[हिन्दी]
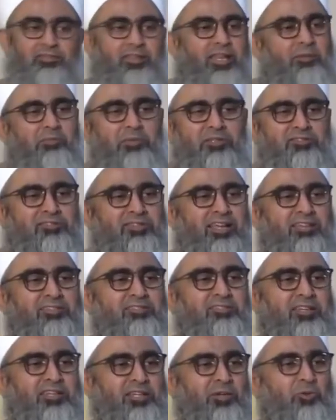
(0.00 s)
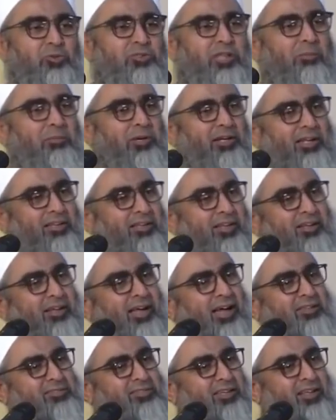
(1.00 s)
तेरे में सेंस नहीं है उसका बेटा देख
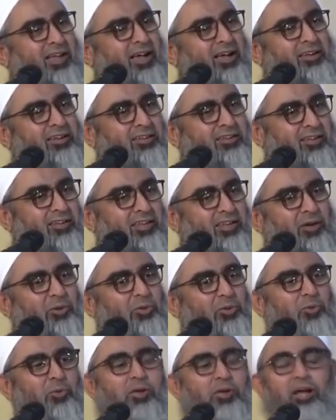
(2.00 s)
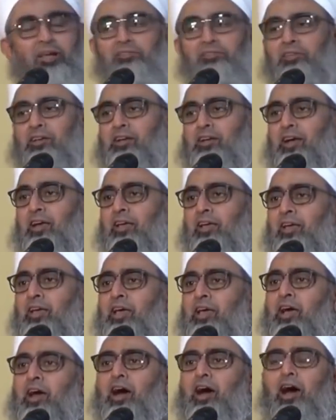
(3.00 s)
कहां से कहां निकल गया और तू कहां से कहा है
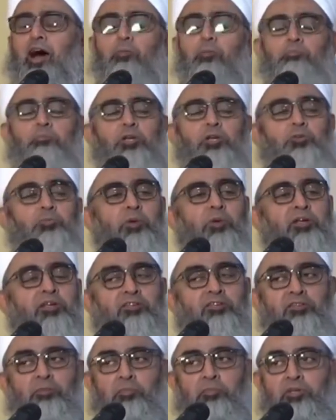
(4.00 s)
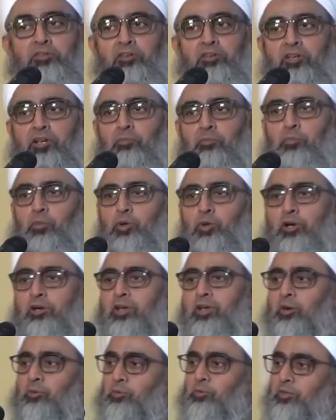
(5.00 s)
आप बचपन ही से बच्चे का मोरल
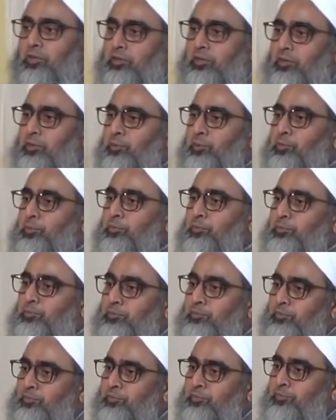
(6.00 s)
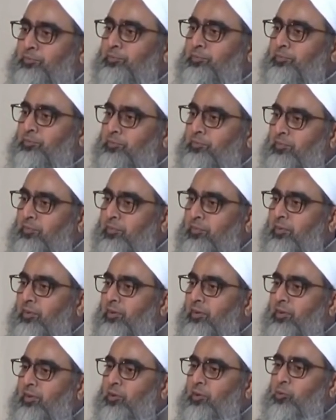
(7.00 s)
डाउन कर रहे
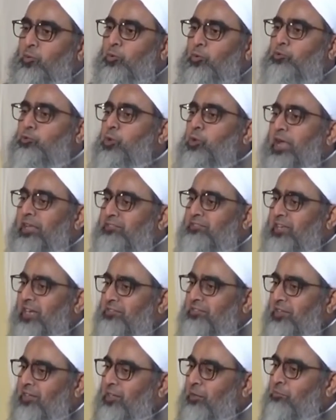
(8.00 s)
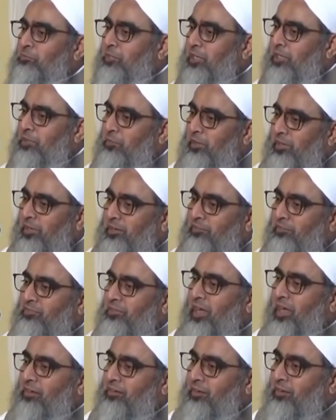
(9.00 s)
हो उसको एहसास कमतरी में
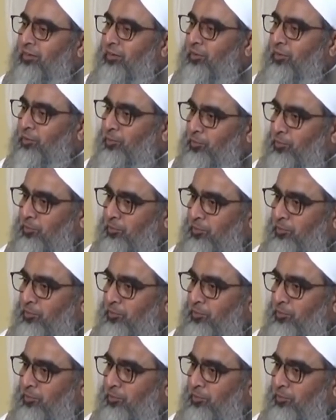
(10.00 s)
गिरफ्तार कर रहे हो